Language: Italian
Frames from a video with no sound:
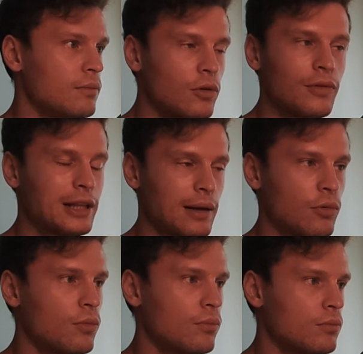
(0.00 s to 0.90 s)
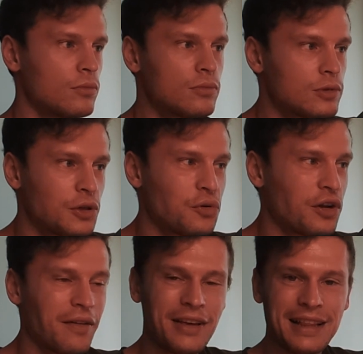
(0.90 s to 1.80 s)
Lo vedremo mm,
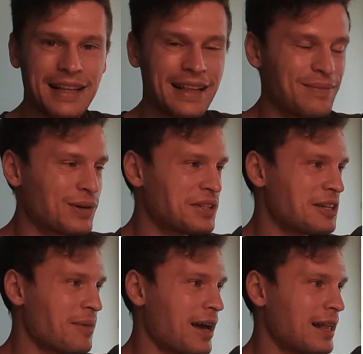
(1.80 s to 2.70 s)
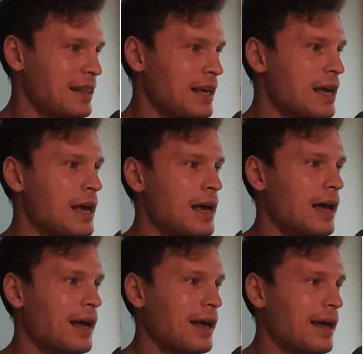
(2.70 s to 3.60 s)
sicuramente nei prossimi anni.
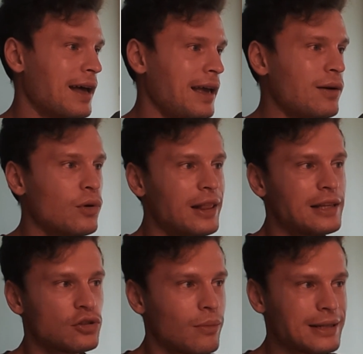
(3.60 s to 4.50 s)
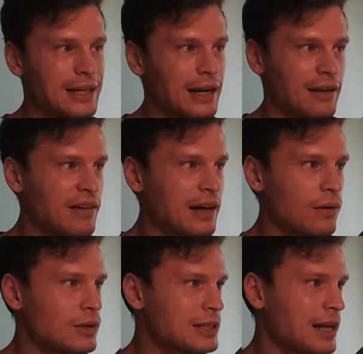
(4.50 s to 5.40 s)
Eh, e quindi insomma si arriva
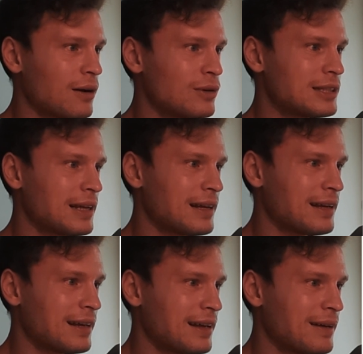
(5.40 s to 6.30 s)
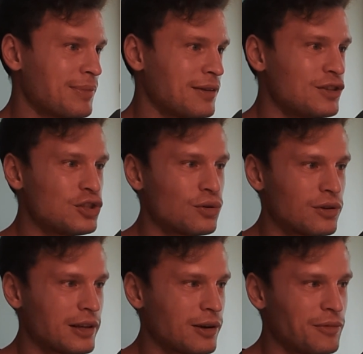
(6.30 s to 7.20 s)
a questa, questa
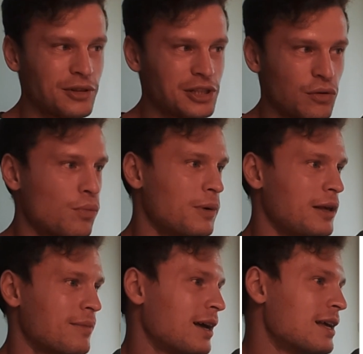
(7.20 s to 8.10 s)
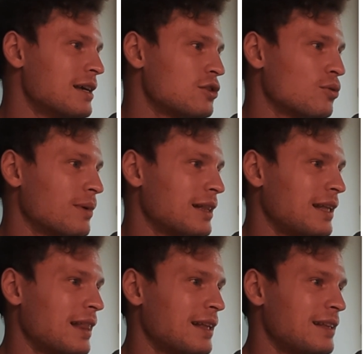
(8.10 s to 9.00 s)
previsione, come vi dicevo prima, insomma
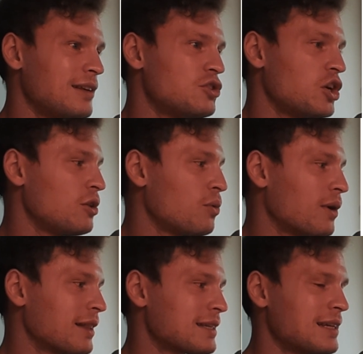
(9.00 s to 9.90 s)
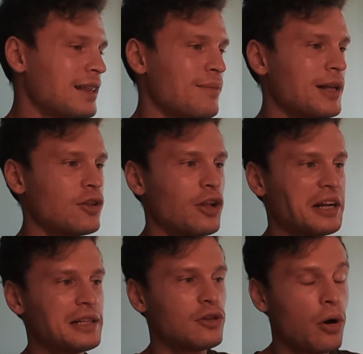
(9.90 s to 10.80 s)
del, di 147 mila
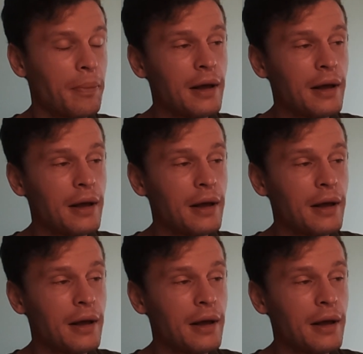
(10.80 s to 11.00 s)
dollari di top.